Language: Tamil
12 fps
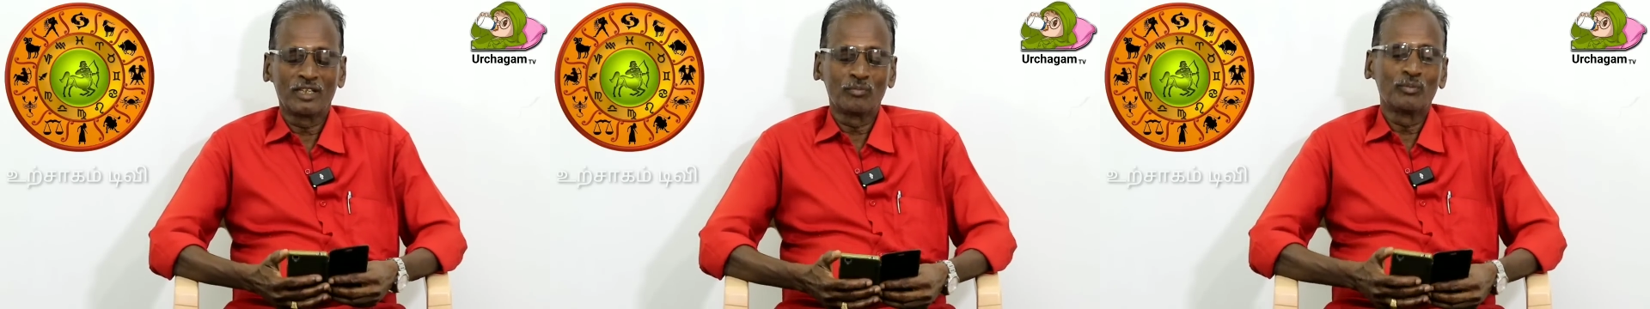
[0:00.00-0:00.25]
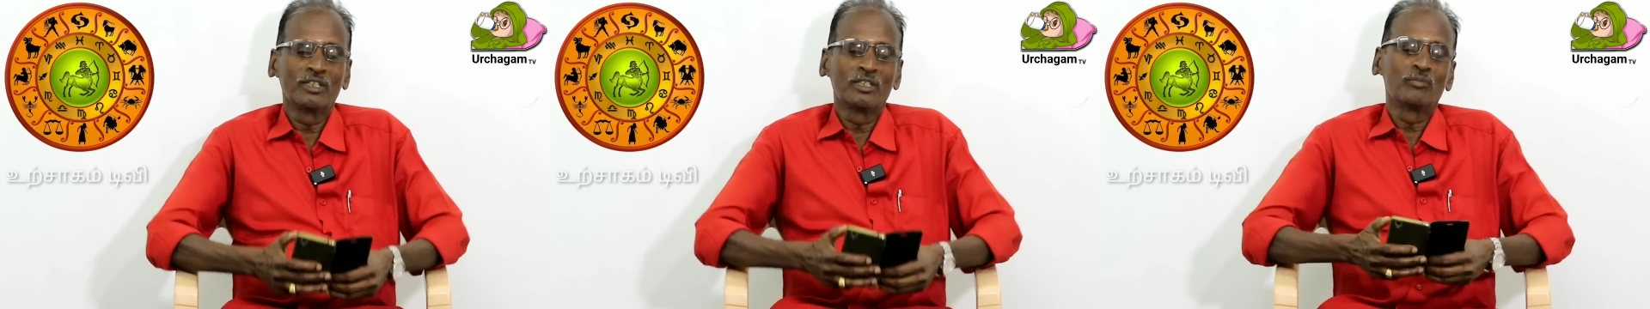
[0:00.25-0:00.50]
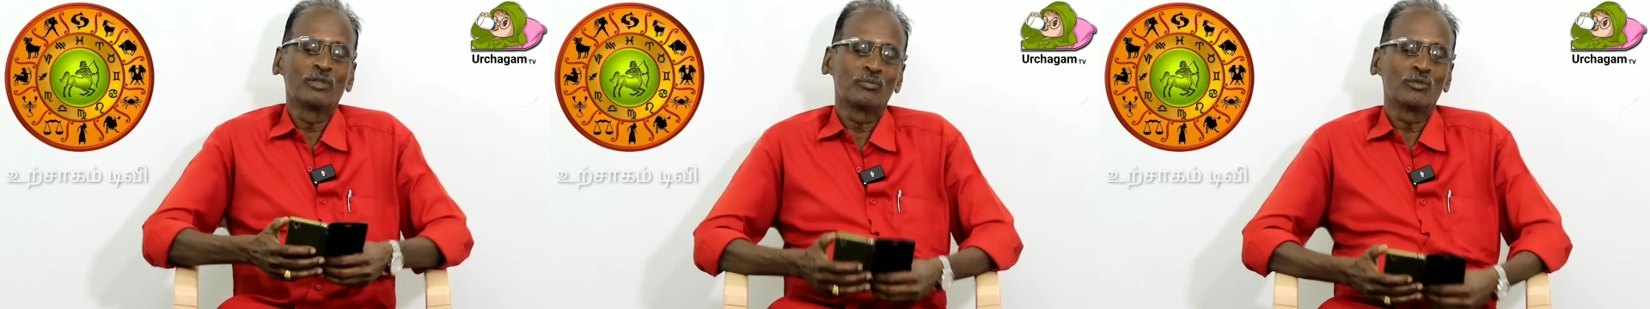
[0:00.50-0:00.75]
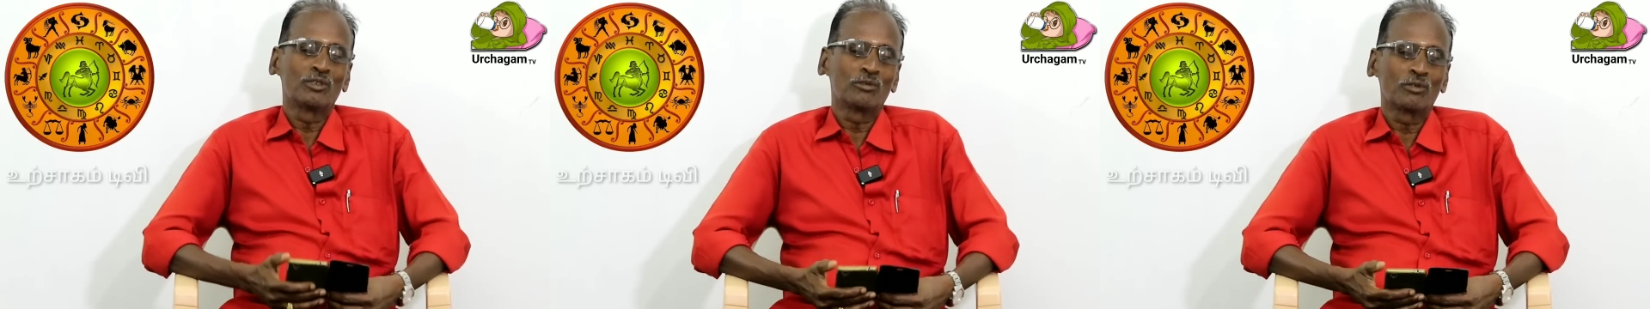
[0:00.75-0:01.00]
நிம்மதி
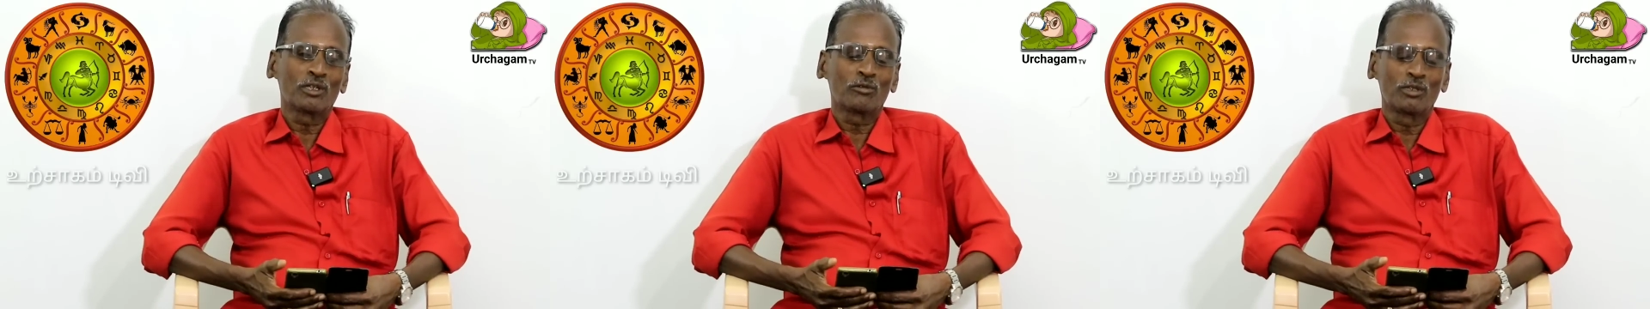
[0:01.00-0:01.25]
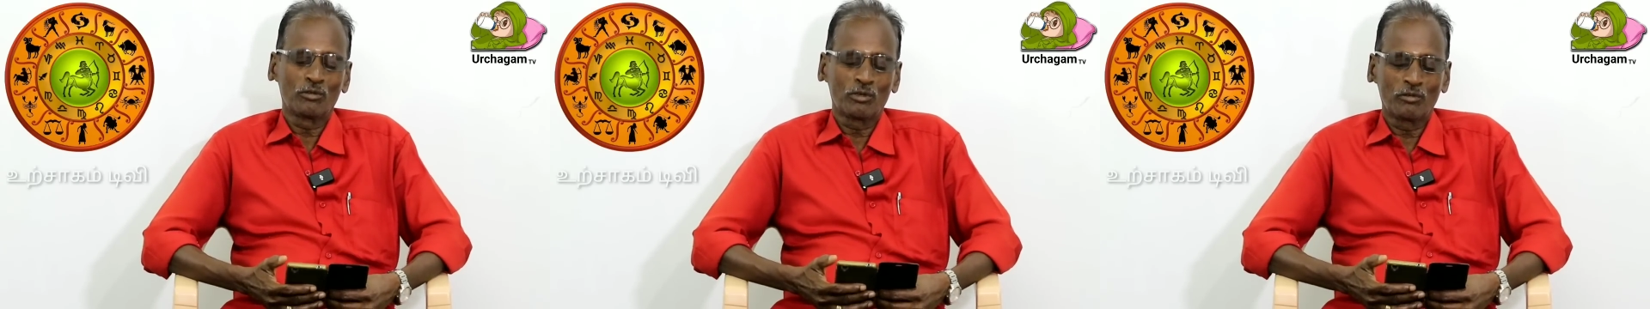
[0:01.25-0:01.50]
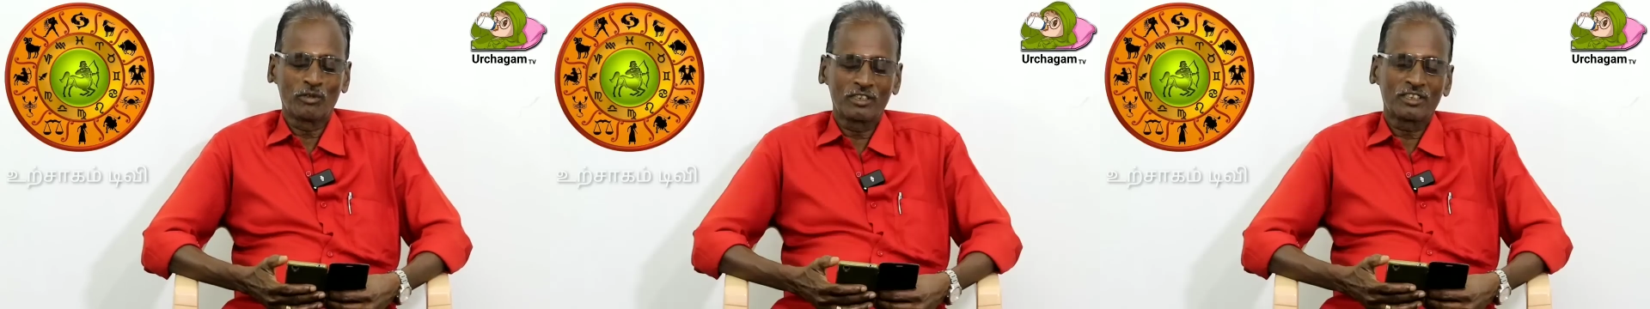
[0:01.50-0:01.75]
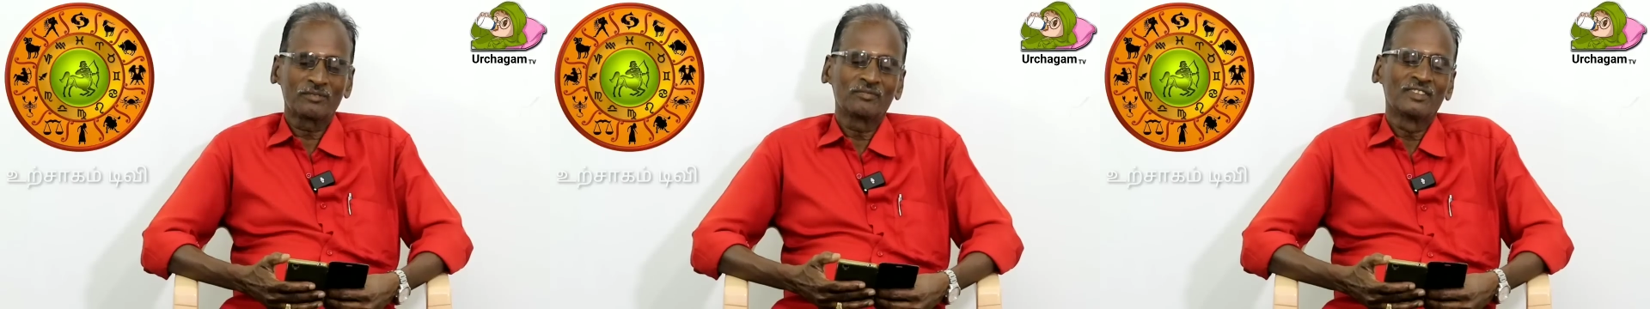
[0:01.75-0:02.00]
பெருமூச்சு விடக்கூடிய ஒரு
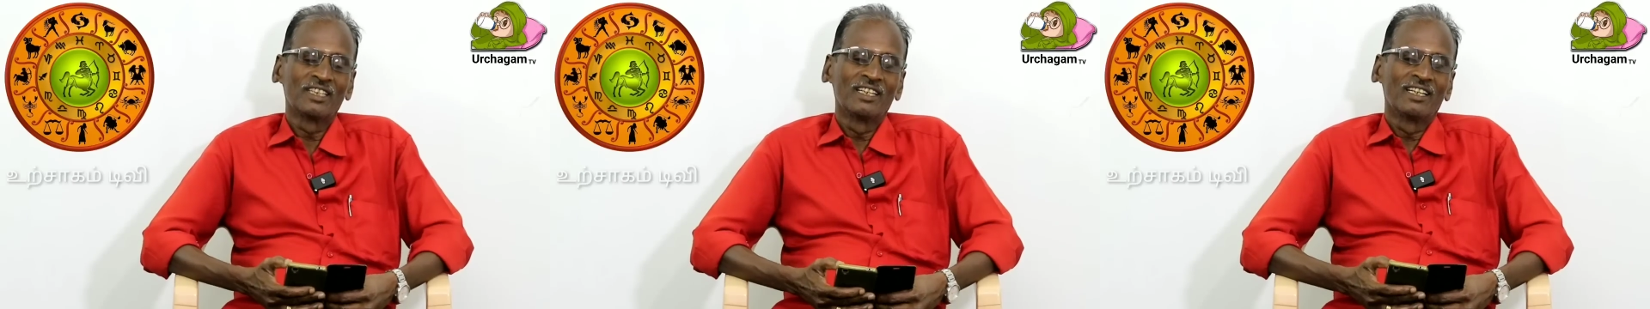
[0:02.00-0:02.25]
வருஷம்